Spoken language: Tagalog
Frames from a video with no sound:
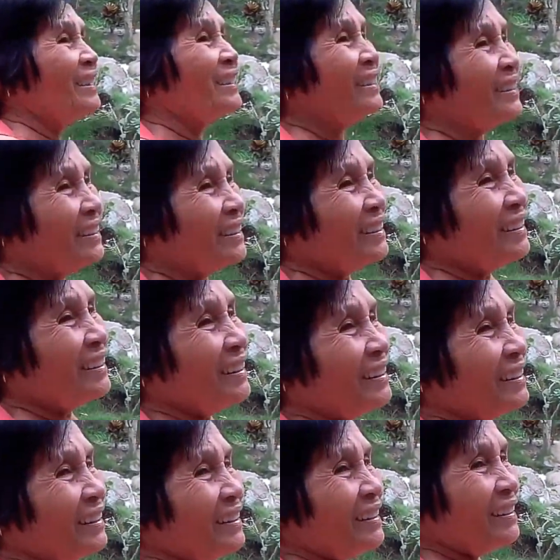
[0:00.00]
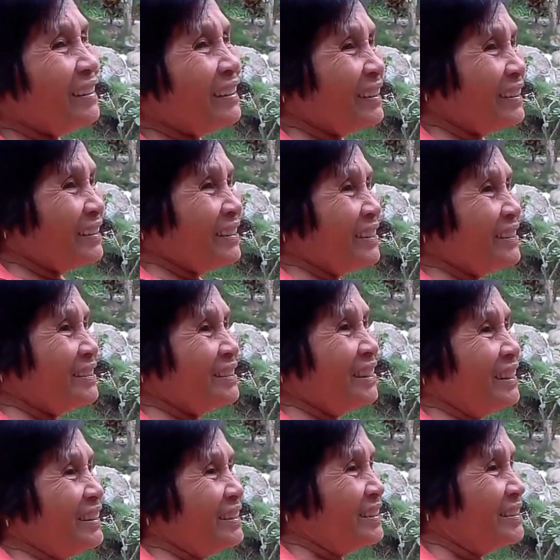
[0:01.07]
Kanang star-star.
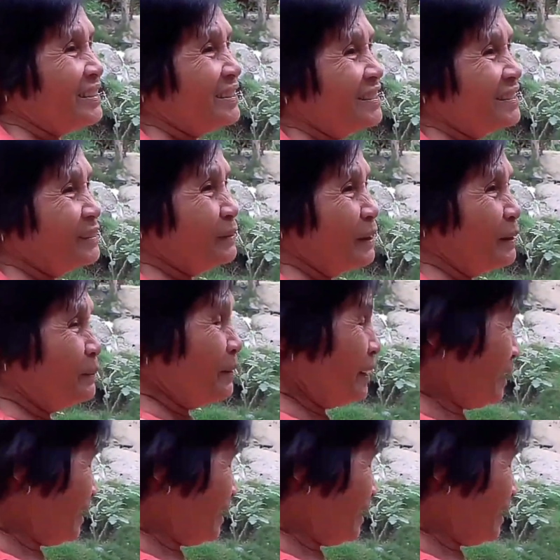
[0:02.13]
Star. Bye-bye.